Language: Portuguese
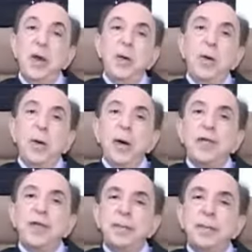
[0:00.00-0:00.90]
Ou
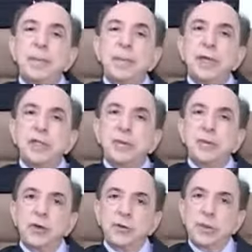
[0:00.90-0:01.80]
até mesmo
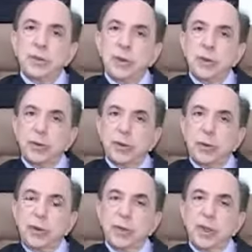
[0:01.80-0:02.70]
quando você se encontra
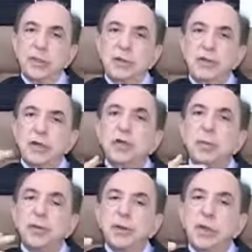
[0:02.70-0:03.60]
com alguém, você faz
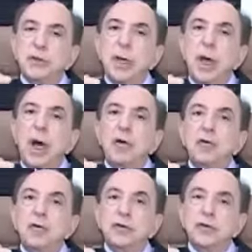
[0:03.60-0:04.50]
comentários
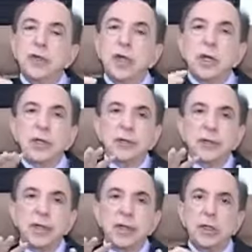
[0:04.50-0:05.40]
avulsos que não
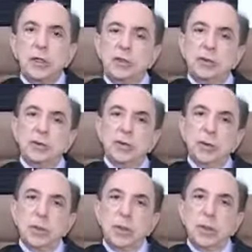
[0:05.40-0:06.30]
são nada
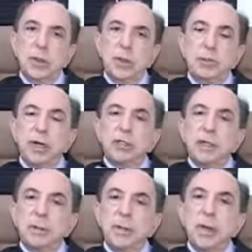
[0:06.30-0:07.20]
íntimos. Por
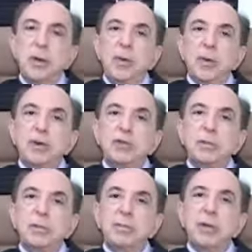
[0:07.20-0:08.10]
exemplo, um que eu
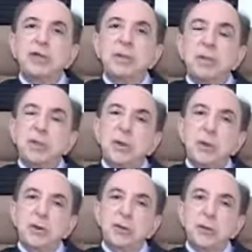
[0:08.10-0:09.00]
chamo de boletim
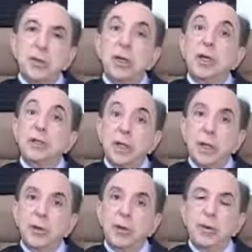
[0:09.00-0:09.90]
meteorológico. É, tá
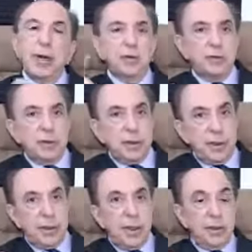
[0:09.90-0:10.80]
calor, a chuva
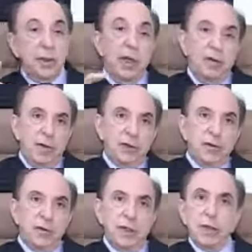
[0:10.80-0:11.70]
tá danada, vai
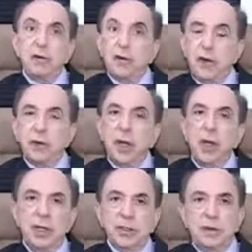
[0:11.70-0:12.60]
chover, tá frio,
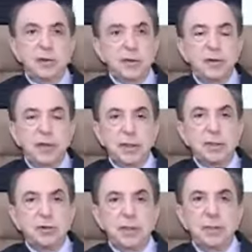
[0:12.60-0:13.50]
essa frente fria
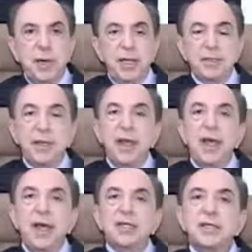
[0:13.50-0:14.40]
tá chovendo demais, né?
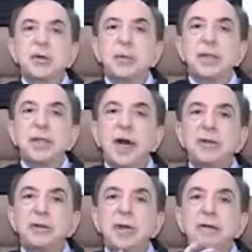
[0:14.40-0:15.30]
Esses comentários